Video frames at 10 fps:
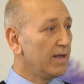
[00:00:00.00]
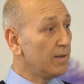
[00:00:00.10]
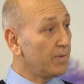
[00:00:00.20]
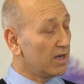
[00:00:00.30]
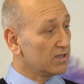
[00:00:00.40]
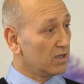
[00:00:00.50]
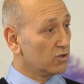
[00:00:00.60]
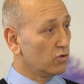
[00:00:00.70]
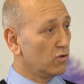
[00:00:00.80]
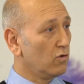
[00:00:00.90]
belli bir yaştan
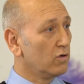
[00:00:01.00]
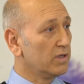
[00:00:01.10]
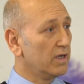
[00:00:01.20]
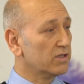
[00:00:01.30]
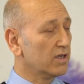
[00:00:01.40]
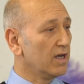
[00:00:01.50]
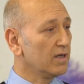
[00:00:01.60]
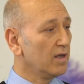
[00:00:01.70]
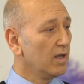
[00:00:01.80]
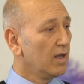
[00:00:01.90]
sonra ortaya
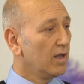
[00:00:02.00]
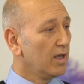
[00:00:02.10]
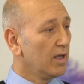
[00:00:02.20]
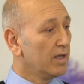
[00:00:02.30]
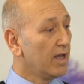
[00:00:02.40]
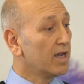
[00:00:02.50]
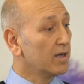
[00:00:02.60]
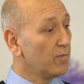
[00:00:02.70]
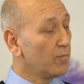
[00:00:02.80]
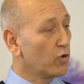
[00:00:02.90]
çıkan e,
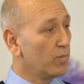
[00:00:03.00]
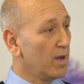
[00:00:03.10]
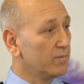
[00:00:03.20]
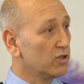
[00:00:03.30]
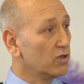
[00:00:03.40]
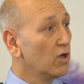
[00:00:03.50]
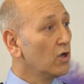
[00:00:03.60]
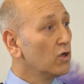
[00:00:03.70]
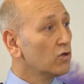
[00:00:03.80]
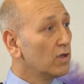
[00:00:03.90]
yaygın bir problemdir
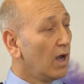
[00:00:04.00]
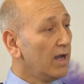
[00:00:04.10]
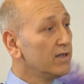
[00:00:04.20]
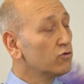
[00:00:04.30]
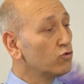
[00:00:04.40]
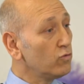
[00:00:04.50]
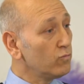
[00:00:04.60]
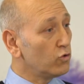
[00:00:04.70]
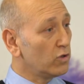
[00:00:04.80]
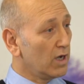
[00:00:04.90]
aynı
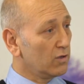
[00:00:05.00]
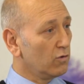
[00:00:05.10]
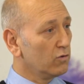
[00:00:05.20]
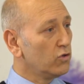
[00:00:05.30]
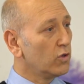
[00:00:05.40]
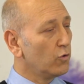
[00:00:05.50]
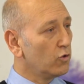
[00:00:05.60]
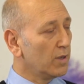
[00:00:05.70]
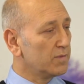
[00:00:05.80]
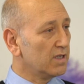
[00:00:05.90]
tüm dünyada olduğu gibi
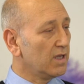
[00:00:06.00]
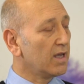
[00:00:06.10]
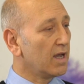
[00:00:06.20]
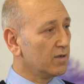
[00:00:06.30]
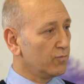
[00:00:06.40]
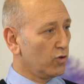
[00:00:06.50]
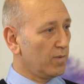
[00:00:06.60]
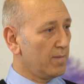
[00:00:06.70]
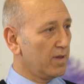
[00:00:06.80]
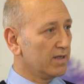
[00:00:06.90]
ülkemizde de yaygın
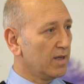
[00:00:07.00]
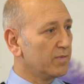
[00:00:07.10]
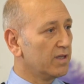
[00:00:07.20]
problemlerden bir